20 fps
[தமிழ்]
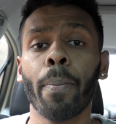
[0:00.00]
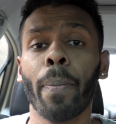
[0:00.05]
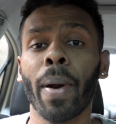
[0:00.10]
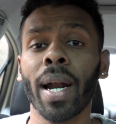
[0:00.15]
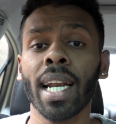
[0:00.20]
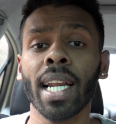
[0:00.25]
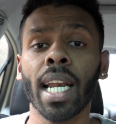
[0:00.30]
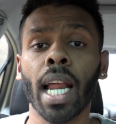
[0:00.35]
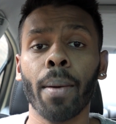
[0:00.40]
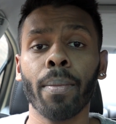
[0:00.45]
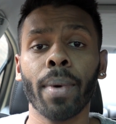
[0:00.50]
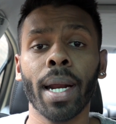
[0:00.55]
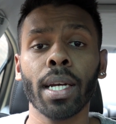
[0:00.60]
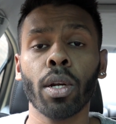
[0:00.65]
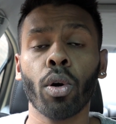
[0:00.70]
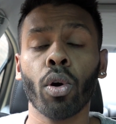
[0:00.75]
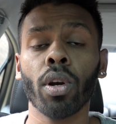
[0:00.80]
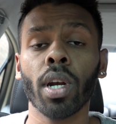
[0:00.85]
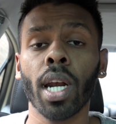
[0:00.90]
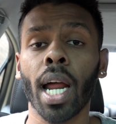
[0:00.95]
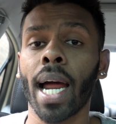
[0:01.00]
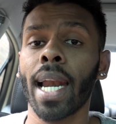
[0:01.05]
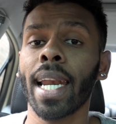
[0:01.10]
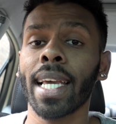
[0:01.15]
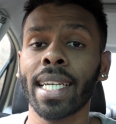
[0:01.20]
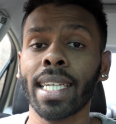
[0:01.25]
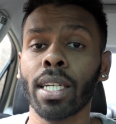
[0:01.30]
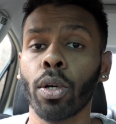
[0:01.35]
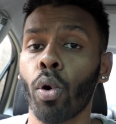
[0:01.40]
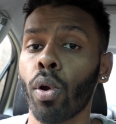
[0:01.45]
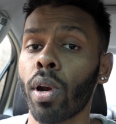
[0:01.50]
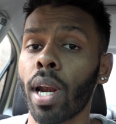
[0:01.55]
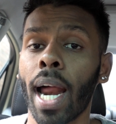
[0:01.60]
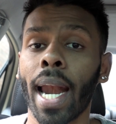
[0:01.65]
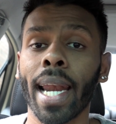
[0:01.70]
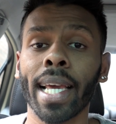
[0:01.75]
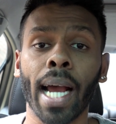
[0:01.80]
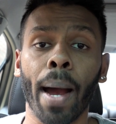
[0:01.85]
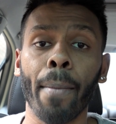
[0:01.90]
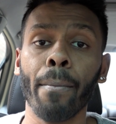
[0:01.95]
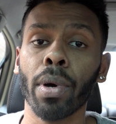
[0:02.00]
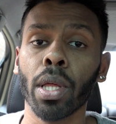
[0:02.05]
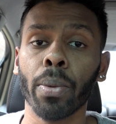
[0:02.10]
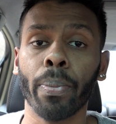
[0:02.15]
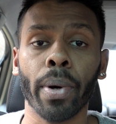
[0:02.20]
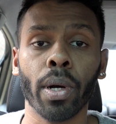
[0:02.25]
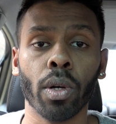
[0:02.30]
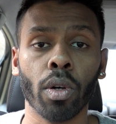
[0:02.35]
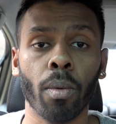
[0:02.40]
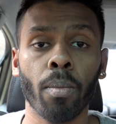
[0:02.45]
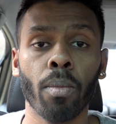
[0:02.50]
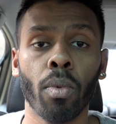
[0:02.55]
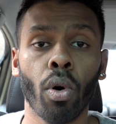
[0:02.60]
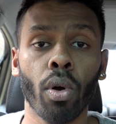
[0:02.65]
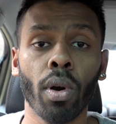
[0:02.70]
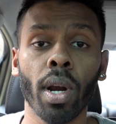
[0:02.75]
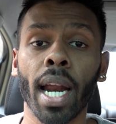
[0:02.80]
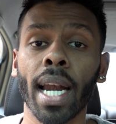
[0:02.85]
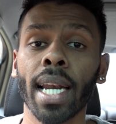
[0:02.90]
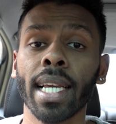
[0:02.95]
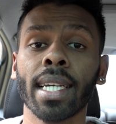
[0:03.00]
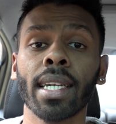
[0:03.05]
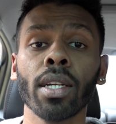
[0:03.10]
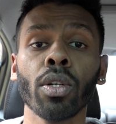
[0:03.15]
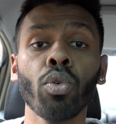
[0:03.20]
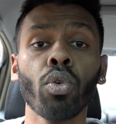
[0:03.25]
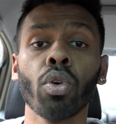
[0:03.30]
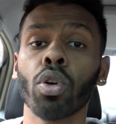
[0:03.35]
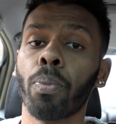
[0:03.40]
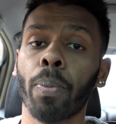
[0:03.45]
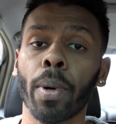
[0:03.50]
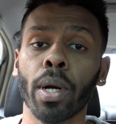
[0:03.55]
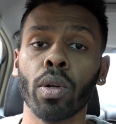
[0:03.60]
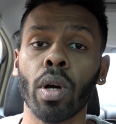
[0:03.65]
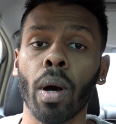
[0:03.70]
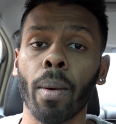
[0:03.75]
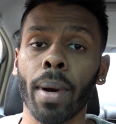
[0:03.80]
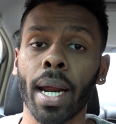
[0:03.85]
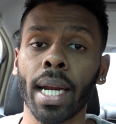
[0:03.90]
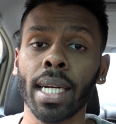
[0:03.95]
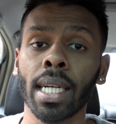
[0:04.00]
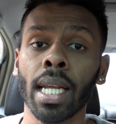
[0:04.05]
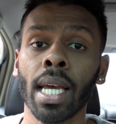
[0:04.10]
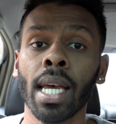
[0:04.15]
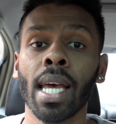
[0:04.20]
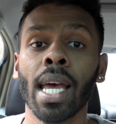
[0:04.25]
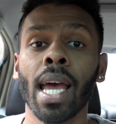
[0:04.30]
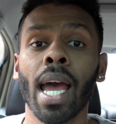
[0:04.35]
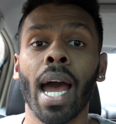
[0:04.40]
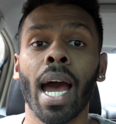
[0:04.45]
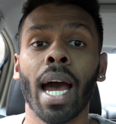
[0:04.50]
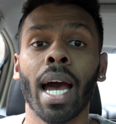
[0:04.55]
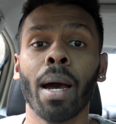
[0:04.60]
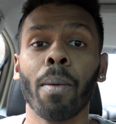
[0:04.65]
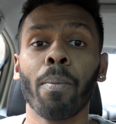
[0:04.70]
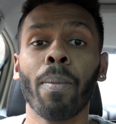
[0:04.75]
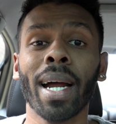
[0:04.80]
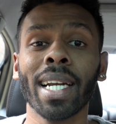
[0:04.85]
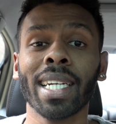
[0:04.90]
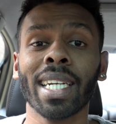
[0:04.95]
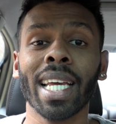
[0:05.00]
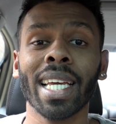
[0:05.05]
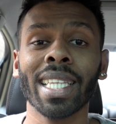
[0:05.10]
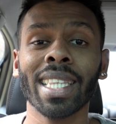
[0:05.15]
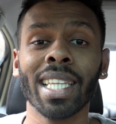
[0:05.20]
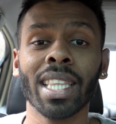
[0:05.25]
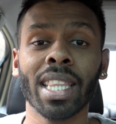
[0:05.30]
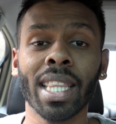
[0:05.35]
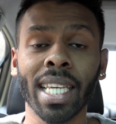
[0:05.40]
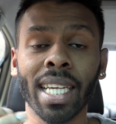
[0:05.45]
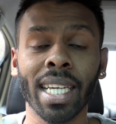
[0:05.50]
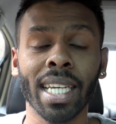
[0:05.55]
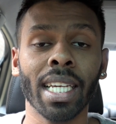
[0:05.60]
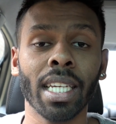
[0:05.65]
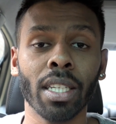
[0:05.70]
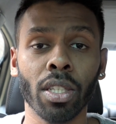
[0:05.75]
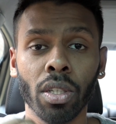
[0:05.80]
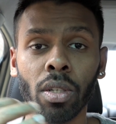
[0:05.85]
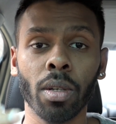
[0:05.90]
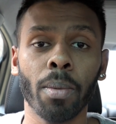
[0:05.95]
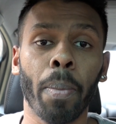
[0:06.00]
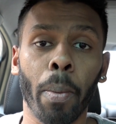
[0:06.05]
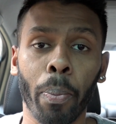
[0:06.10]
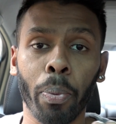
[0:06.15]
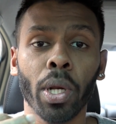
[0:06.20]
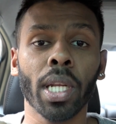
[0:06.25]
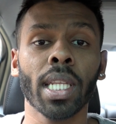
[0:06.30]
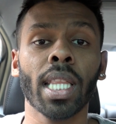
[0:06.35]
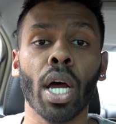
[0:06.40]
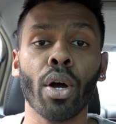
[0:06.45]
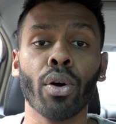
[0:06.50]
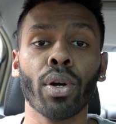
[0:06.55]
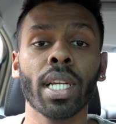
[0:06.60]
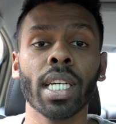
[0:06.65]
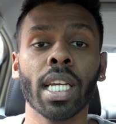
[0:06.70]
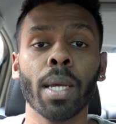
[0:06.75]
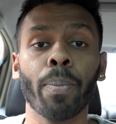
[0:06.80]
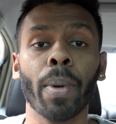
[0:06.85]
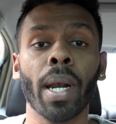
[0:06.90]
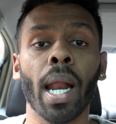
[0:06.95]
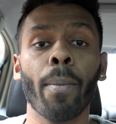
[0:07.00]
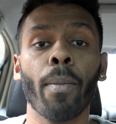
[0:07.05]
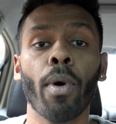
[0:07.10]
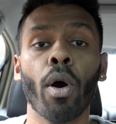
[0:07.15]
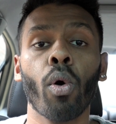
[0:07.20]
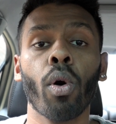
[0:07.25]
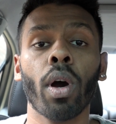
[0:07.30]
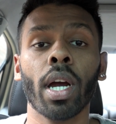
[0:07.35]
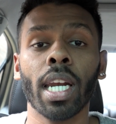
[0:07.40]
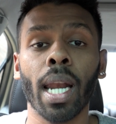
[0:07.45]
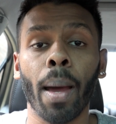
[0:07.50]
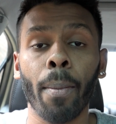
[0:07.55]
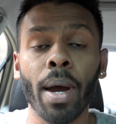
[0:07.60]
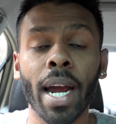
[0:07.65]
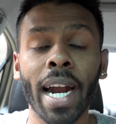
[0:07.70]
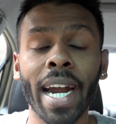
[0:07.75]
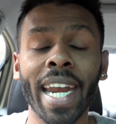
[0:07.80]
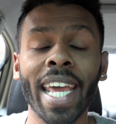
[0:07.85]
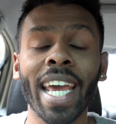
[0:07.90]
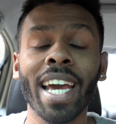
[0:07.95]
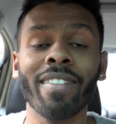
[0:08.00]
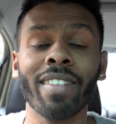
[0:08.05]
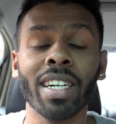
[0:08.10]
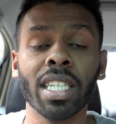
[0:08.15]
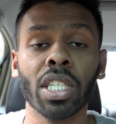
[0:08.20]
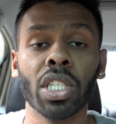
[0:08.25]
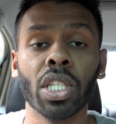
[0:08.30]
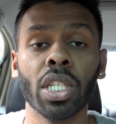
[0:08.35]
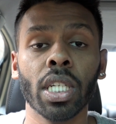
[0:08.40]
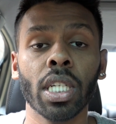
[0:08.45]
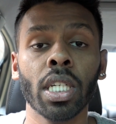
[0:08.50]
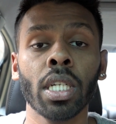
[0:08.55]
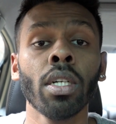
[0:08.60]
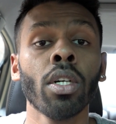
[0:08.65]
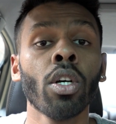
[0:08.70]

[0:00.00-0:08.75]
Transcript: பண்ணலாம் ரைட் ஒரு நாளைக்கு ஒரு நாளைக்கு ஐம்பது பண்ணுவோம் ஒரு நாளைக்கு நூறு பண்ணுவோம் ரைட் பட் த திங் இப்போ புரியுதா அவங்களுக்கு இப்போ நம்ம நம்ம எடையை வச்சு